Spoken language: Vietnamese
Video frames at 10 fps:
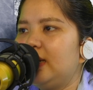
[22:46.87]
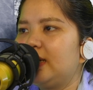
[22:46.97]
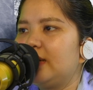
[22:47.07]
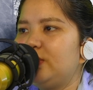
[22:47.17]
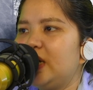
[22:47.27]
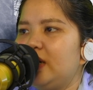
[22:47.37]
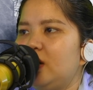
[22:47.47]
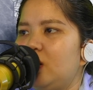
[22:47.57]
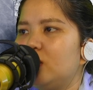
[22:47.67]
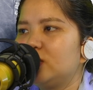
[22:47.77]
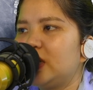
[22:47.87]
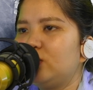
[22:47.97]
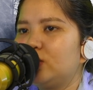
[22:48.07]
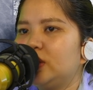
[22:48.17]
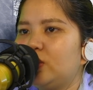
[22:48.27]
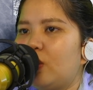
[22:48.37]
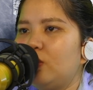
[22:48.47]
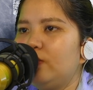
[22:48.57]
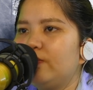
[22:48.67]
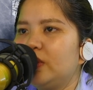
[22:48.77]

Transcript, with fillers: liền kiềm chế Lộ ra nụ cười khổ